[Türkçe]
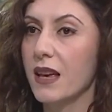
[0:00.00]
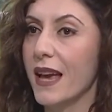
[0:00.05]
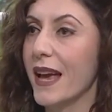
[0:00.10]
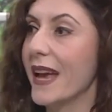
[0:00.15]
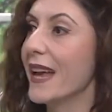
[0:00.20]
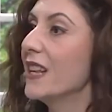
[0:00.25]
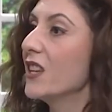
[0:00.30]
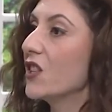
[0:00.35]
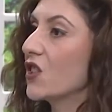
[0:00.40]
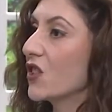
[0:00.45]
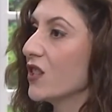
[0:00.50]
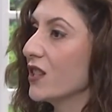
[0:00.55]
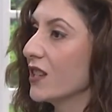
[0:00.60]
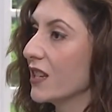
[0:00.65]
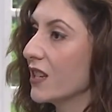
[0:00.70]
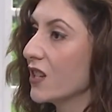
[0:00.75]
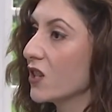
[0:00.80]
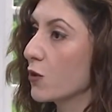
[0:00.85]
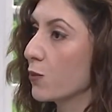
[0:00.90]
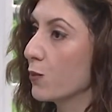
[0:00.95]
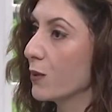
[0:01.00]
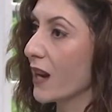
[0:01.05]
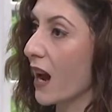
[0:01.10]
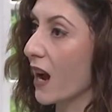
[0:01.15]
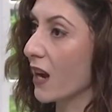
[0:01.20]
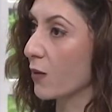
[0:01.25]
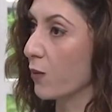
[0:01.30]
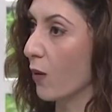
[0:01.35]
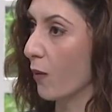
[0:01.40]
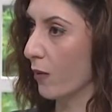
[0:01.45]
el işini hiç
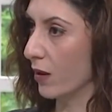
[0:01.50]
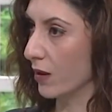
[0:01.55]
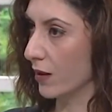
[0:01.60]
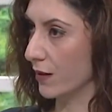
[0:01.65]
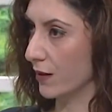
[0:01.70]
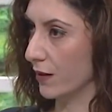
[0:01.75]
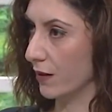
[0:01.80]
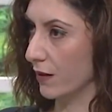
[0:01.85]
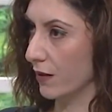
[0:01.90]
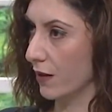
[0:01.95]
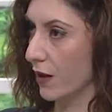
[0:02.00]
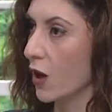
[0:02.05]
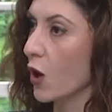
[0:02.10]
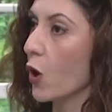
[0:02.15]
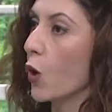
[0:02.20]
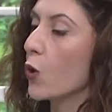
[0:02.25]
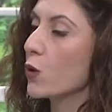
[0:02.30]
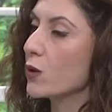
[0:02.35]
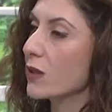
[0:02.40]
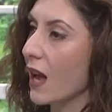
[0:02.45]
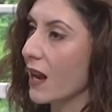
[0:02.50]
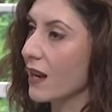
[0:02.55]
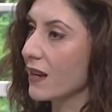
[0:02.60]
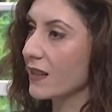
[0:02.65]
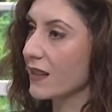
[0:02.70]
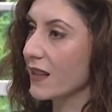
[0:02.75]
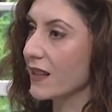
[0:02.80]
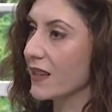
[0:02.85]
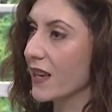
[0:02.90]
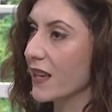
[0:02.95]
bırakmamaları
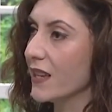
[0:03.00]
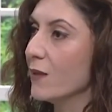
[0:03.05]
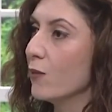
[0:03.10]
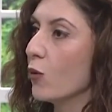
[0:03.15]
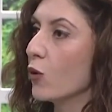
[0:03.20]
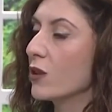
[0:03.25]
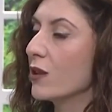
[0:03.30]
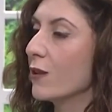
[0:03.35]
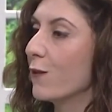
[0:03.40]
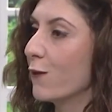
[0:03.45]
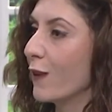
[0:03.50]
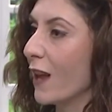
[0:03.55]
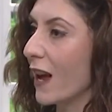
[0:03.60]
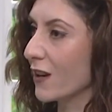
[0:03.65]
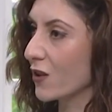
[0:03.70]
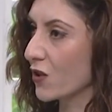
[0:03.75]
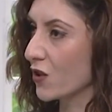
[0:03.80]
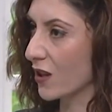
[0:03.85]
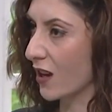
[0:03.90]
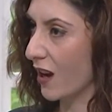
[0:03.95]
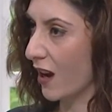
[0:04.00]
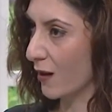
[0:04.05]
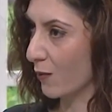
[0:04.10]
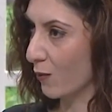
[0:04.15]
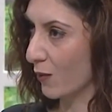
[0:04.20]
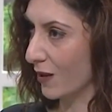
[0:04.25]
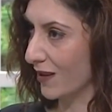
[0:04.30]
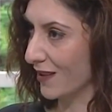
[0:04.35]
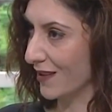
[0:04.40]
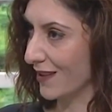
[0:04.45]
özellikle yeni motifler
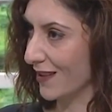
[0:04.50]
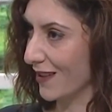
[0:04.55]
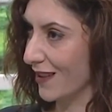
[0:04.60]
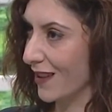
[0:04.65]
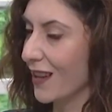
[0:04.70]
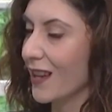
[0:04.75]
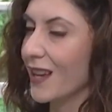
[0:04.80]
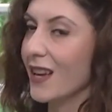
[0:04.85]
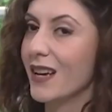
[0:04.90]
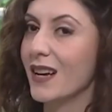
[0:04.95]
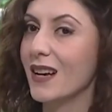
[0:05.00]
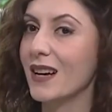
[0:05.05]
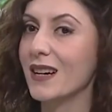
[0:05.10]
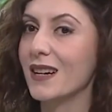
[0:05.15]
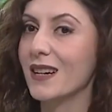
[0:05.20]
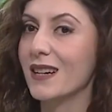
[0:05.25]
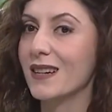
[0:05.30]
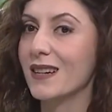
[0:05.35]
çıkarmaları e,